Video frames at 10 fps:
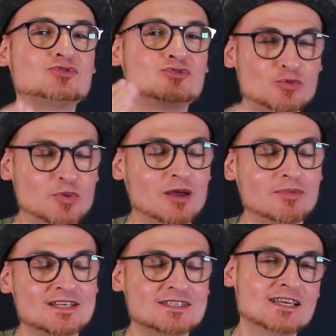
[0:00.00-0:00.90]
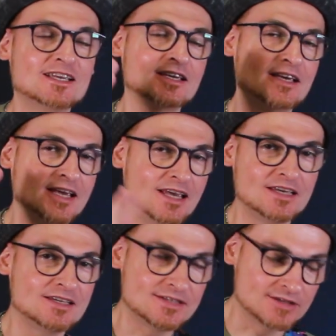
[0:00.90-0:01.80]
super basique et
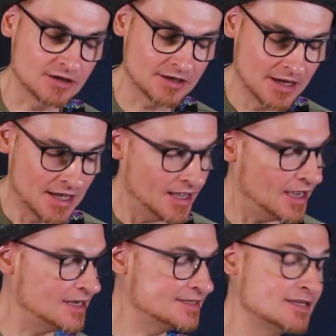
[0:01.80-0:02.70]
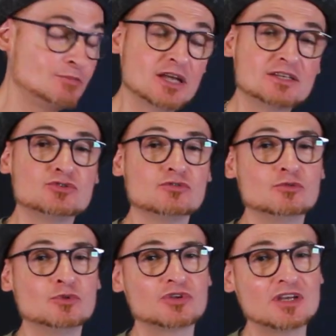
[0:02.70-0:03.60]
qui sonne. Allez, c'est parti, je
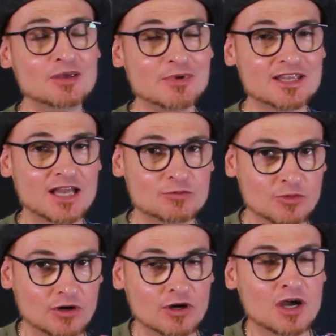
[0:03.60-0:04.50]
vous montre immédiatement